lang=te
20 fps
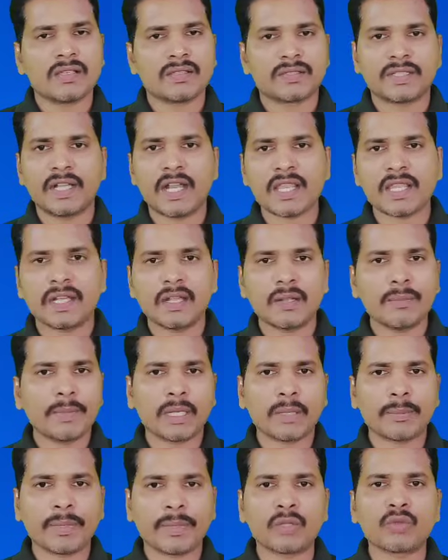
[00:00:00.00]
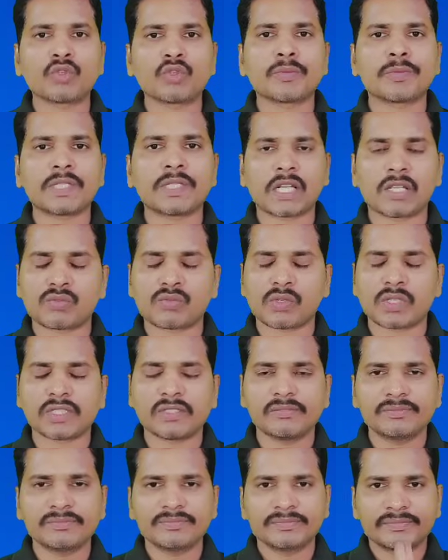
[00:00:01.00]
శ్రీనాథ్ రెడ్డి మిట్టపల్లి యూట్యూబ్ ఛానల్కి
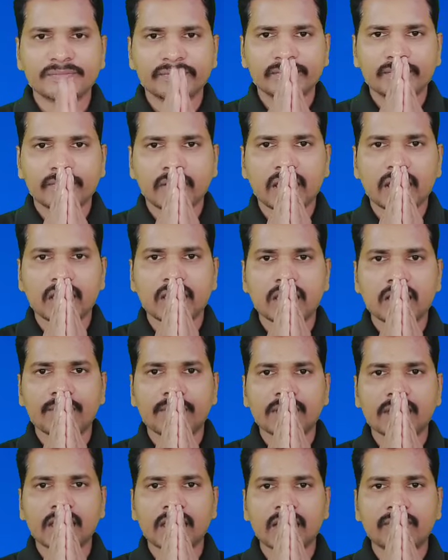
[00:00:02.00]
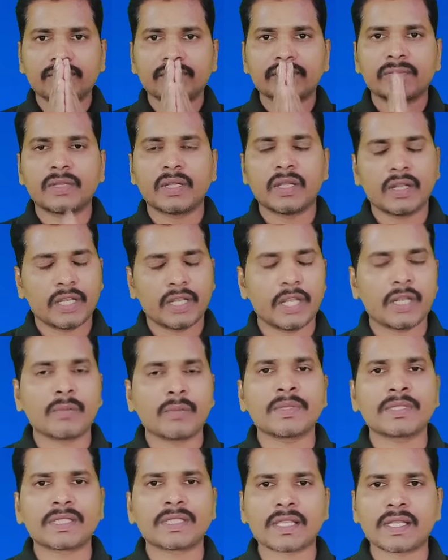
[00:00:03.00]
స్వాగతం అందరు నమస్కారం నేను
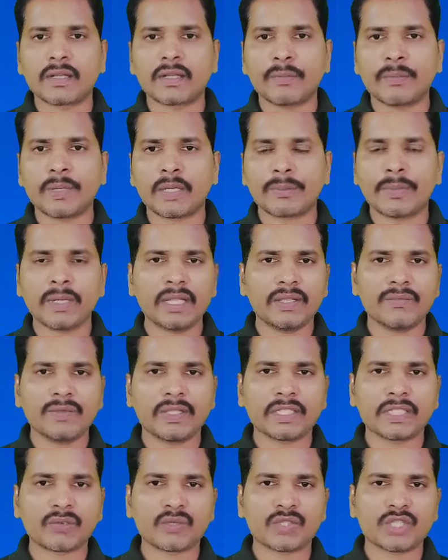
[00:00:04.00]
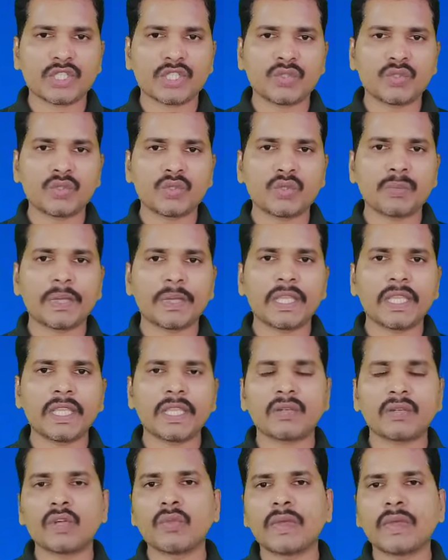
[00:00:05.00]
మీ శ్రీనాథ్ రెడ్డి మిట్టపల్లి తరకు వచ్చి జూన్ పది
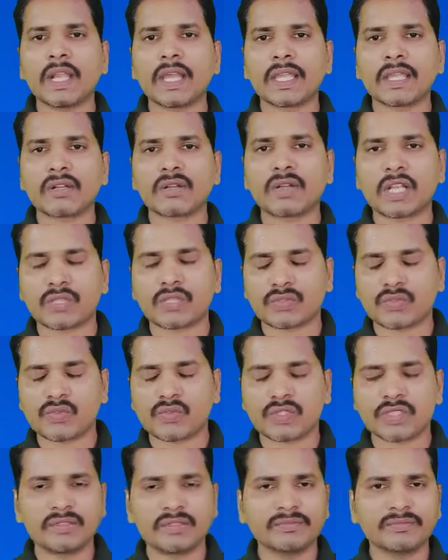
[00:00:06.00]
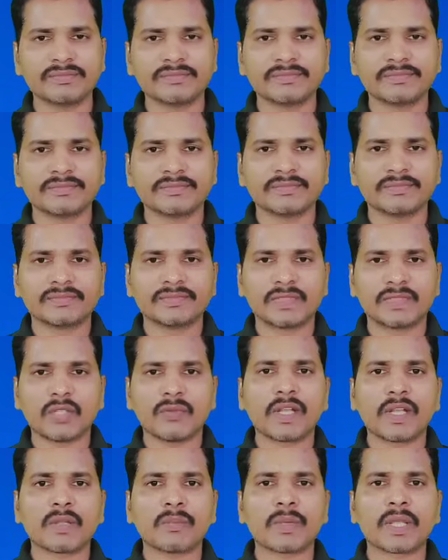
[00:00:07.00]
రెండు వేల ఇరవై నాలుగు సంవత్సరం
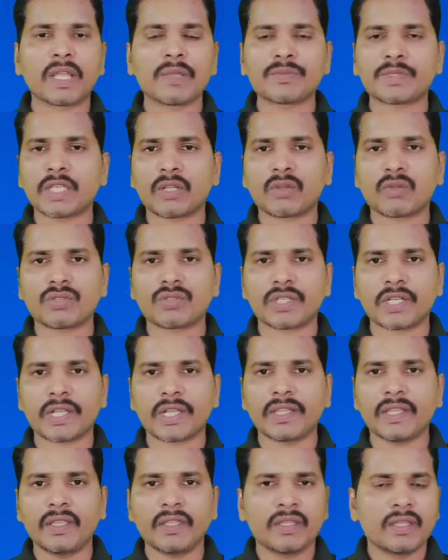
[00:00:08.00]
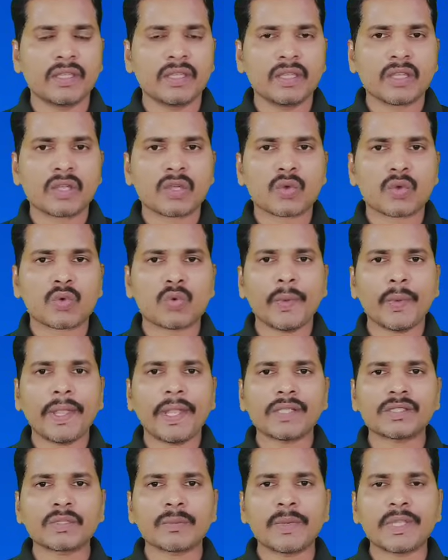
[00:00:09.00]
ఇవాళ ముఖ్య అంశాలకు వచ్చినట్లయితే
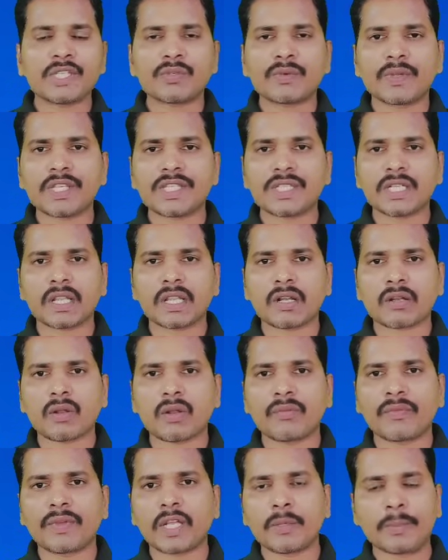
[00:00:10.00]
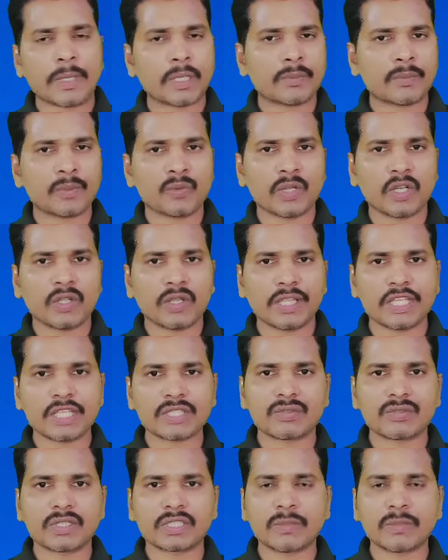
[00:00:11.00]
కువైట్కి సంబంధించినటువంటి జనరల్ ట్రాఫిక్ డిపార్ట్మెంట్ వాళ్ళు అందిస్తున్న